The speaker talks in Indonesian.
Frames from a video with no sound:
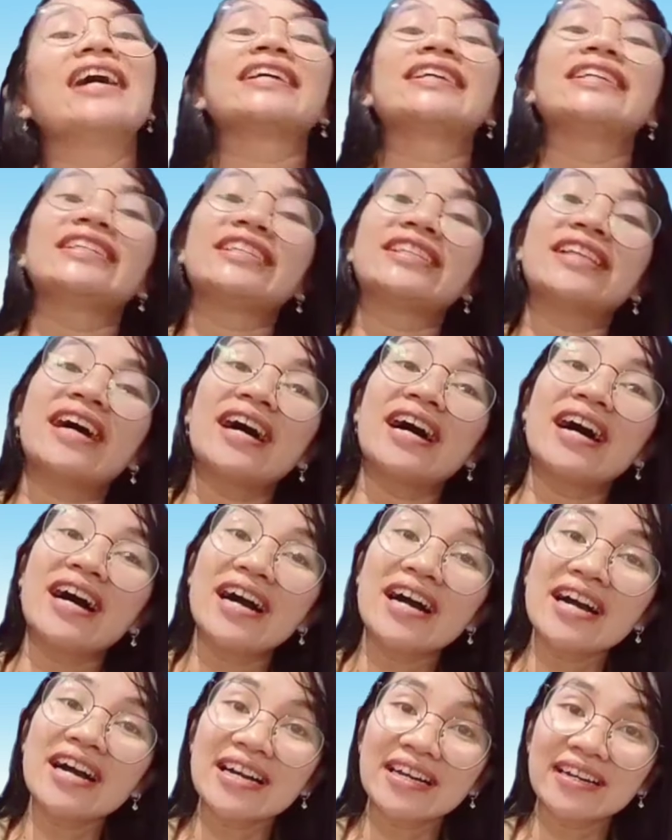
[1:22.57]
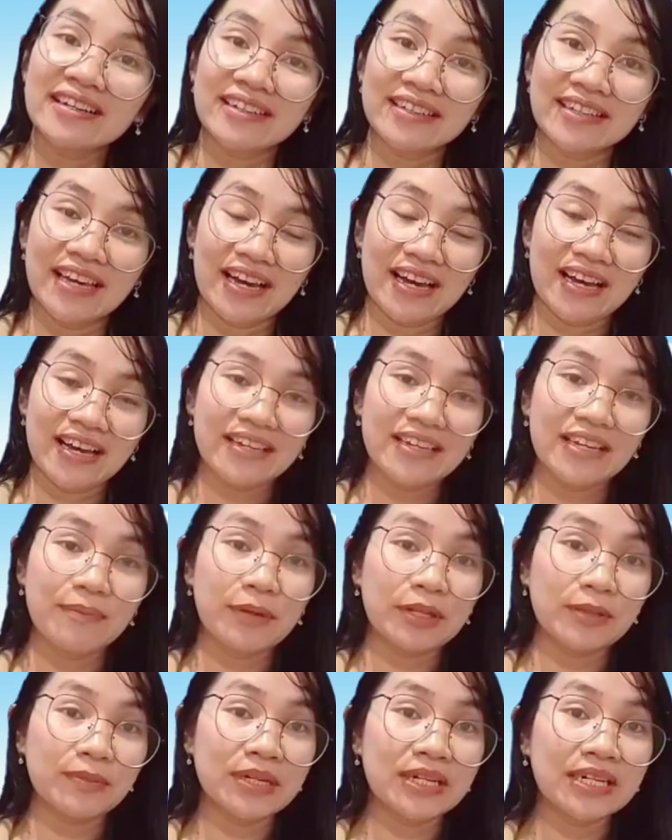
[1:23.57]
kita ya
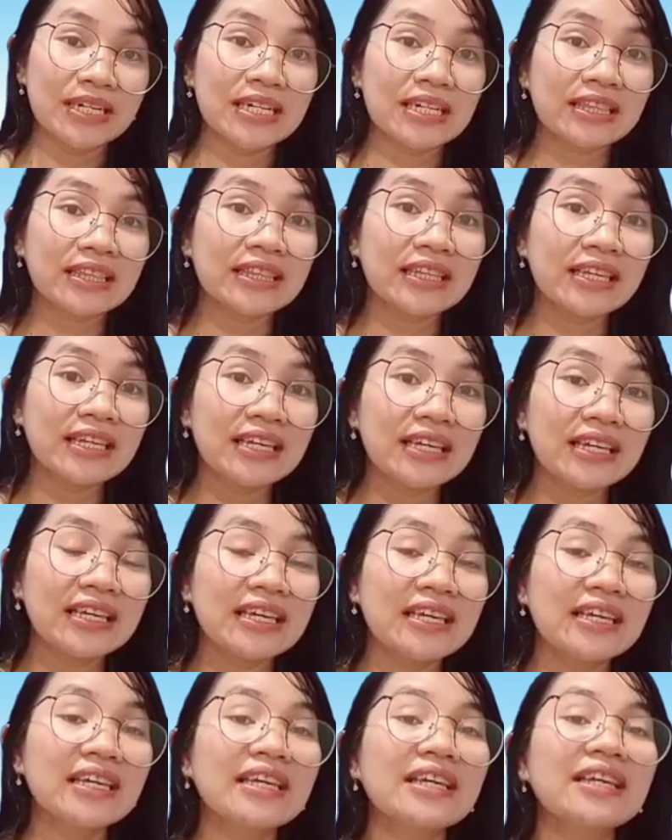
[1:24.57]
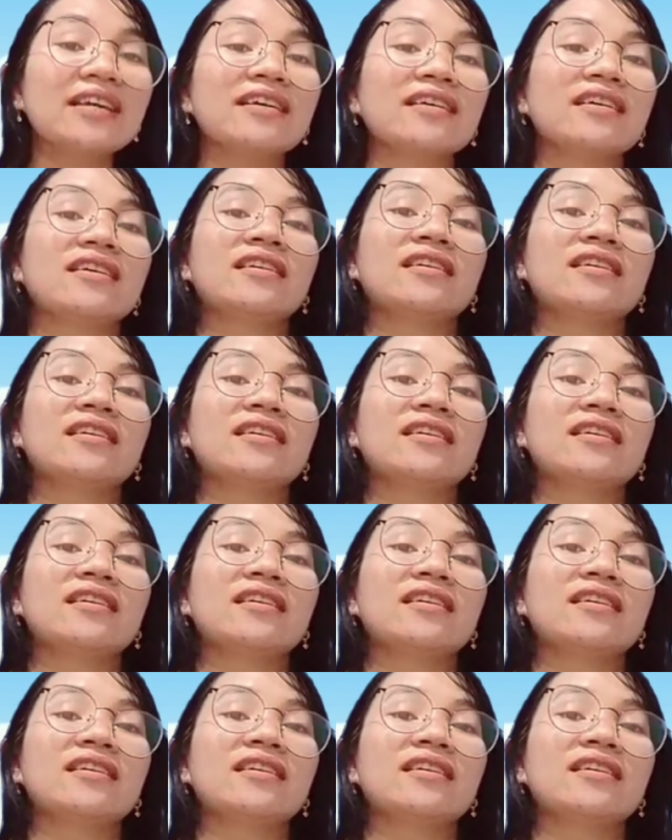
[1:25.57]
dapat mengerti